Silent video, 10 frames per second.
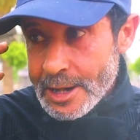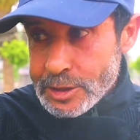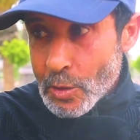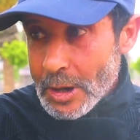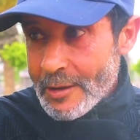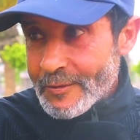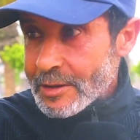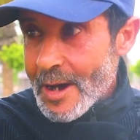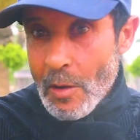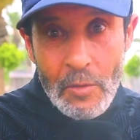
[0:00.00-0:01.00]
كدور ليه في
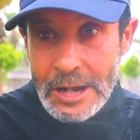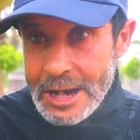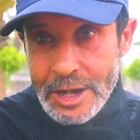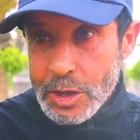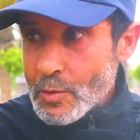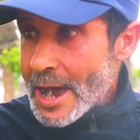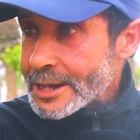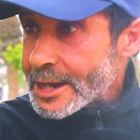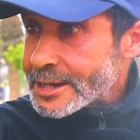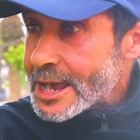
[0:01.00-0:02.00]
دماغه كيلقى شي
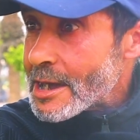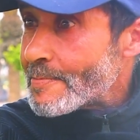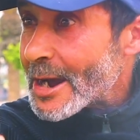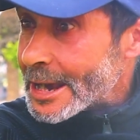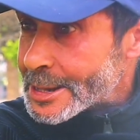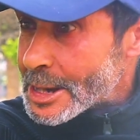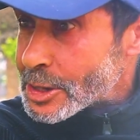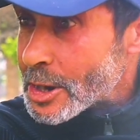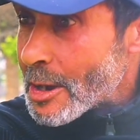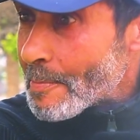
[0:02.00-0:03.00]
واحد حداه ما
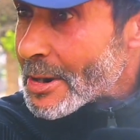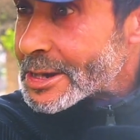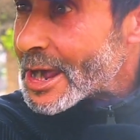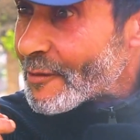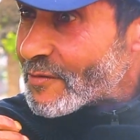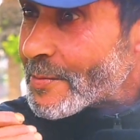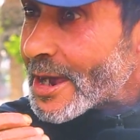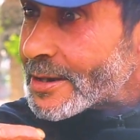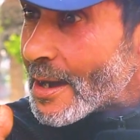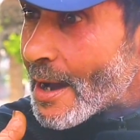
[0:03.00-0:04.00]
كيعزلش باش تعرفي
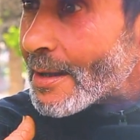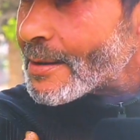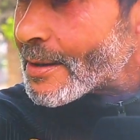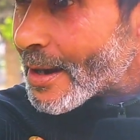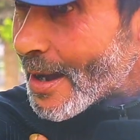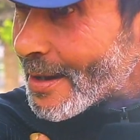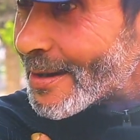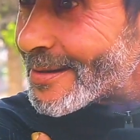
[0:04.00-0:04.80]
بان راه